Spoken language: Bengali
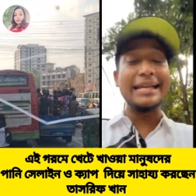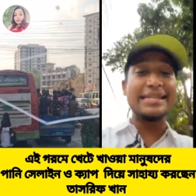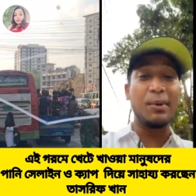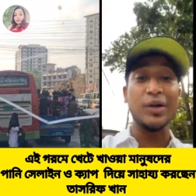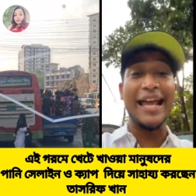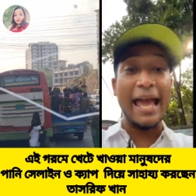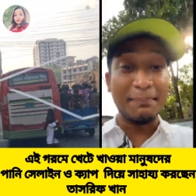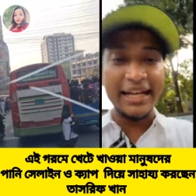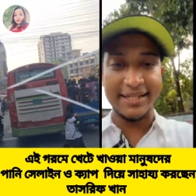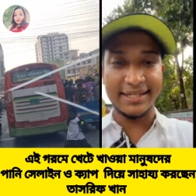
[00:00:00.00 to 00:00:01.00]
ইটস অ্যাবাউট
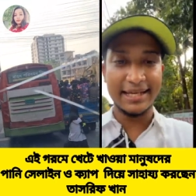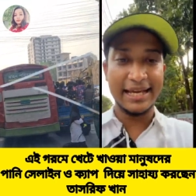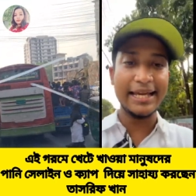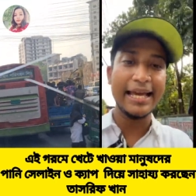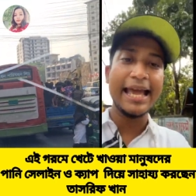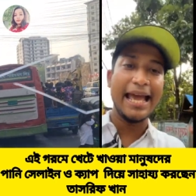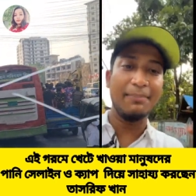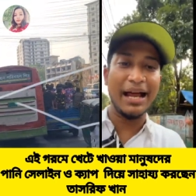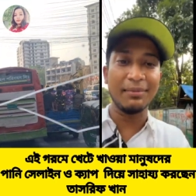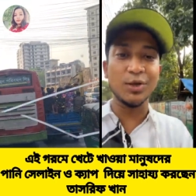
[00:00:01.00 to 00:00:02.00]
হ্যাপিনেস হ্যাঁ
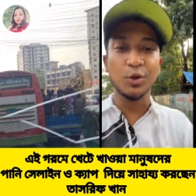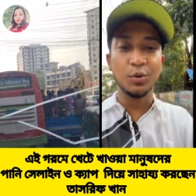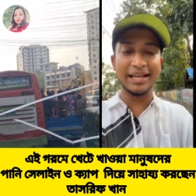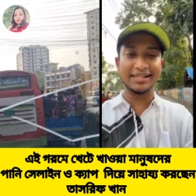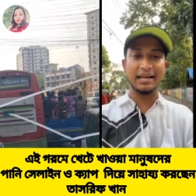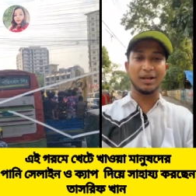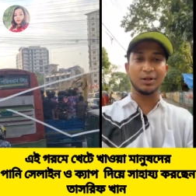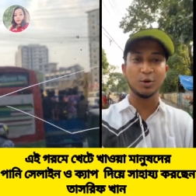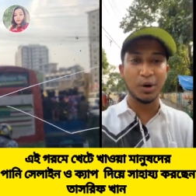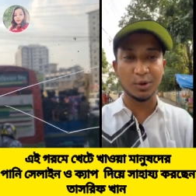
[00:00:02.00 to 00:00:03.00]
আমি তো জুম হয়ে গেছে ক্যামেরা
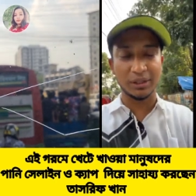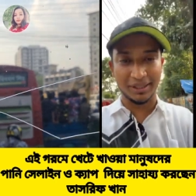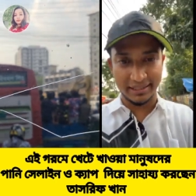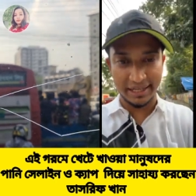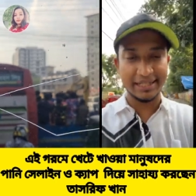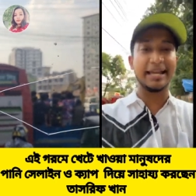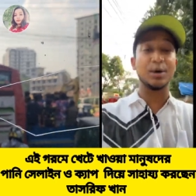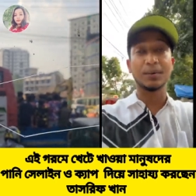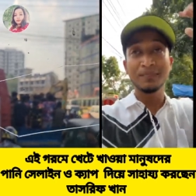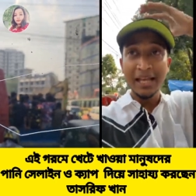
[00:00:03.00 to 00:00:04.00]
জুম আউট করতে পারতেছি না আচ্ছা
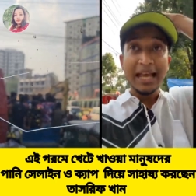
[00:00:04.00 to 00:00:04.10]
যাই হোক